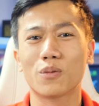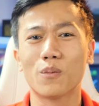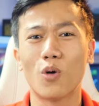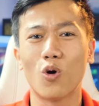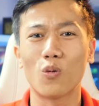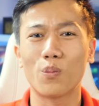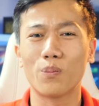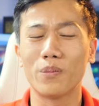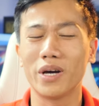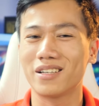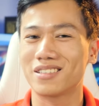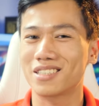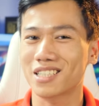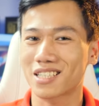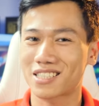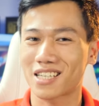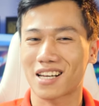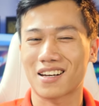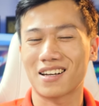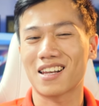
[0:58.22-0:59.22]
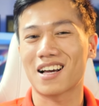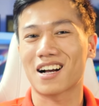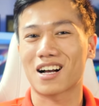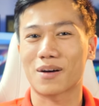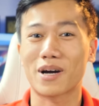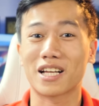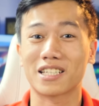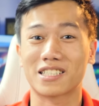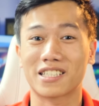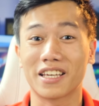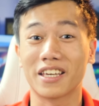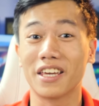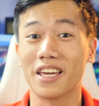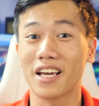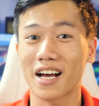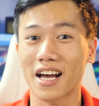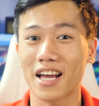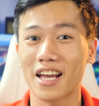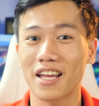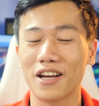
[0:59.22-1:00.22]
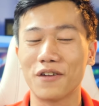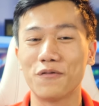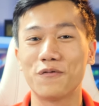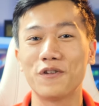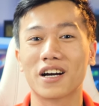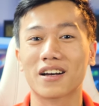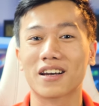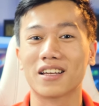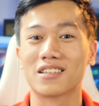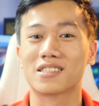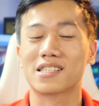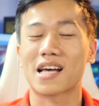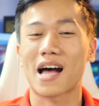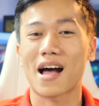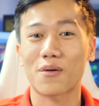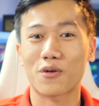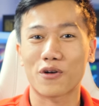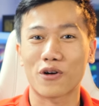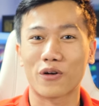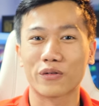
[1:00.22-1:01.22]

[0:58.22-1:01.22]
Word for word: đồng bộ, mình chắc chắn là các bạn sẽ nghĩ ngay đến việc là giá của